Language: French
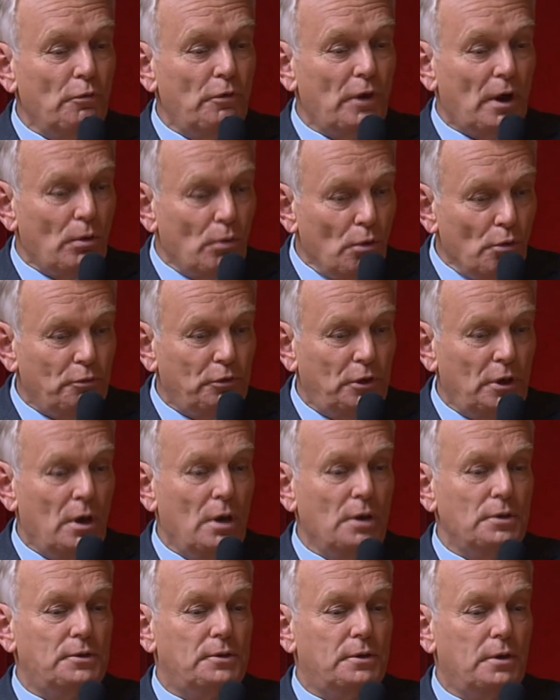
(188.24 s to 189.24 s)
faut faire
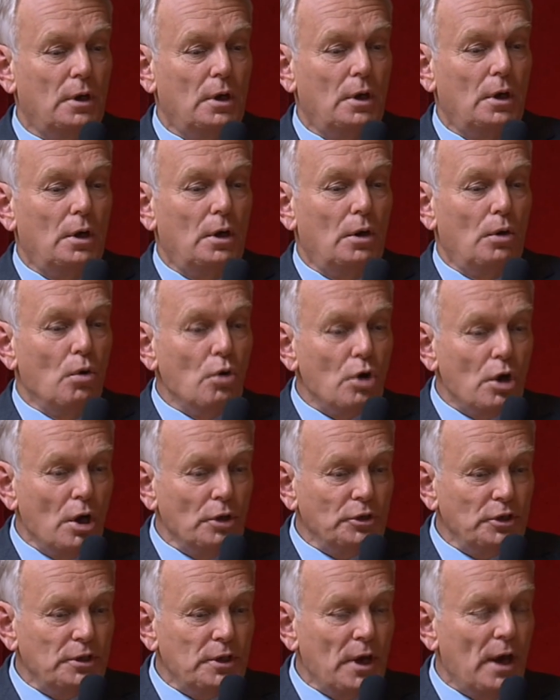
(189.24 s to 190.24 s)
confiance aux
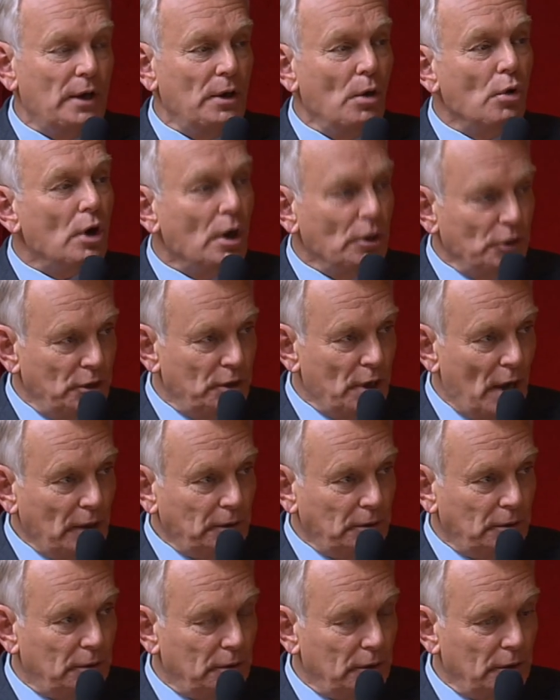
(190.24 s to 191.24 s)
candidats et aux
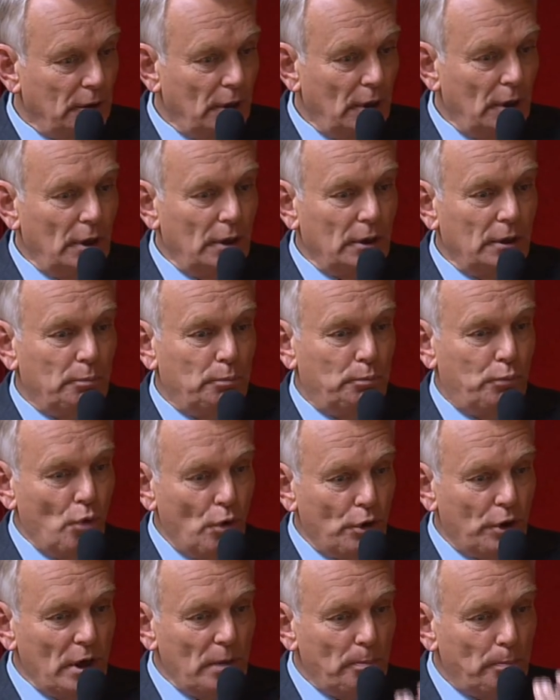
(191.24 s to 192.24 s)
candidates
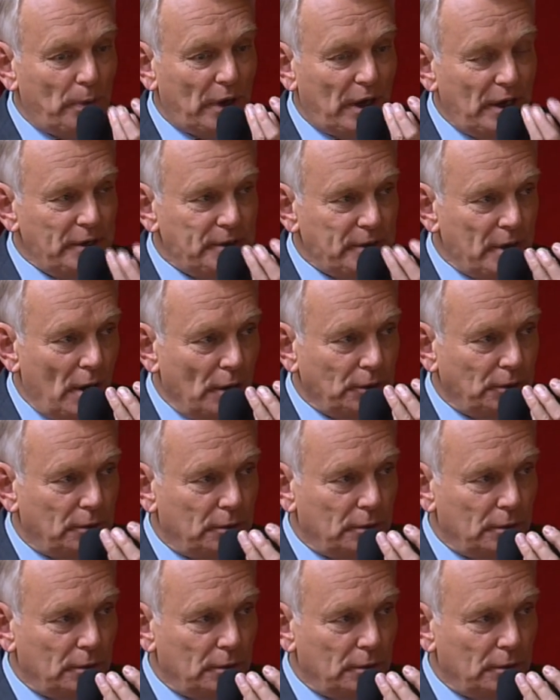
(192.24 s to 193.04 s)
pour vous demandez